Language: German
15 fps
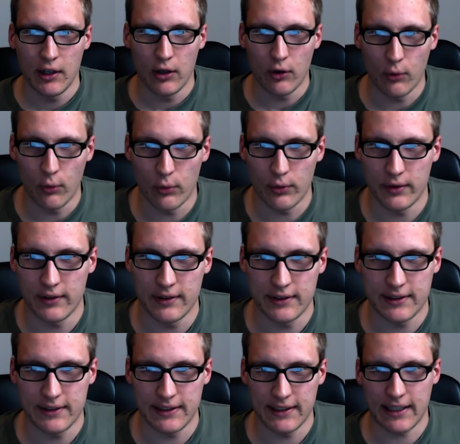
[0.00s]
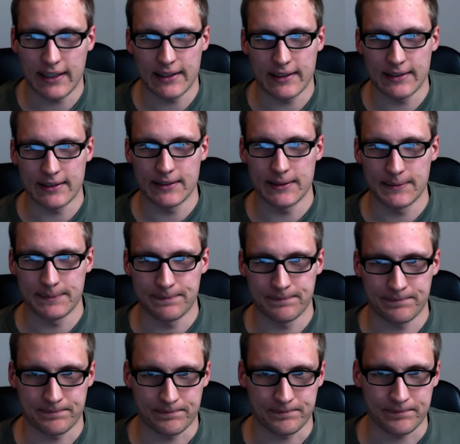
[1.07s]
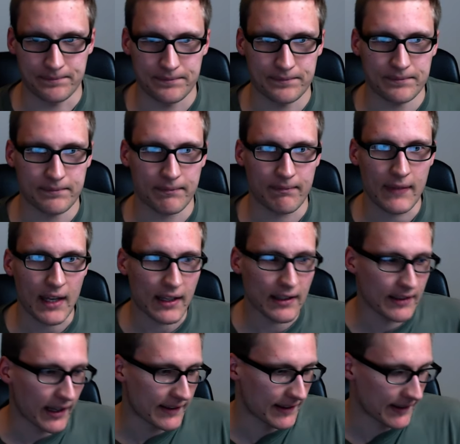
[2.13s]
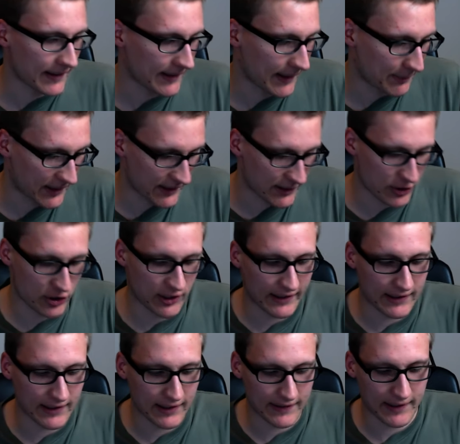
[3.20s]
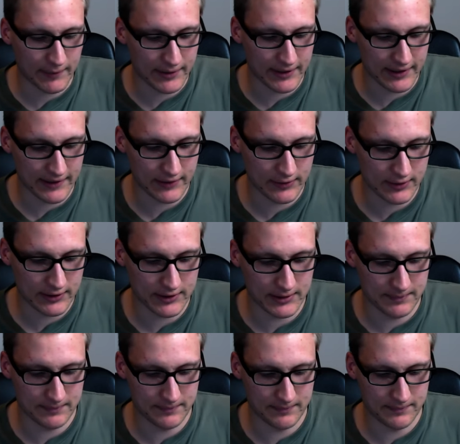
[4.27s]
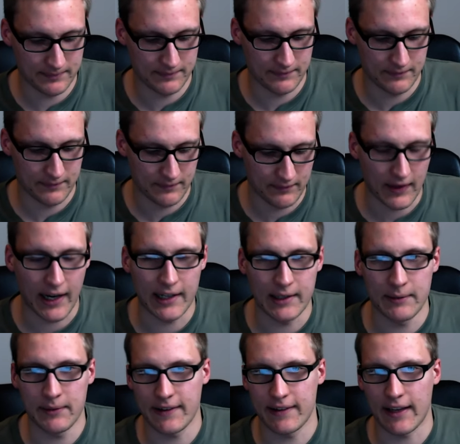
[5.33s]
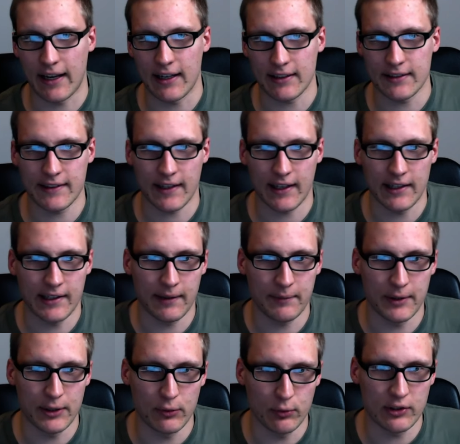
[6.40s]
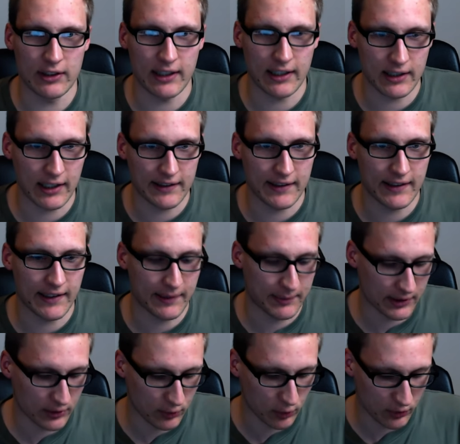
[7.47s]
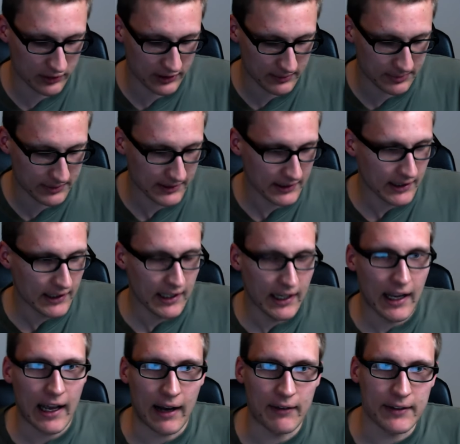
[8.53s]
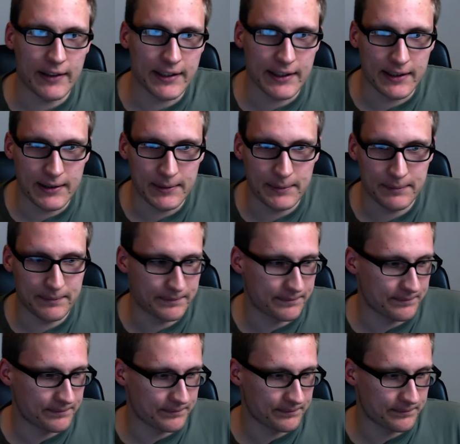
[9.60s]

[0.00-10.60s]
Und ja, ähm, da ist das Rezept dann entstanden. Das habe ich also ähm, eines Tages, eine Minute lang, als ich das mal geguckt habe, habe ich ähm,